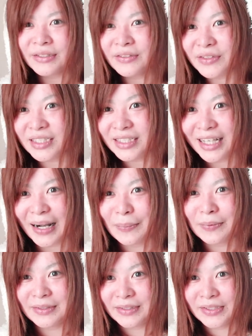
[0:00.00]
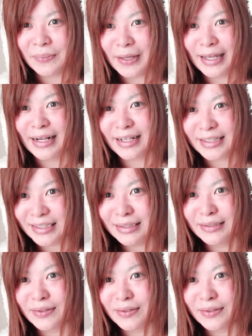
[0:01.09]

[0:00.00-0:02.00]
うちなんかクソメンヘラだし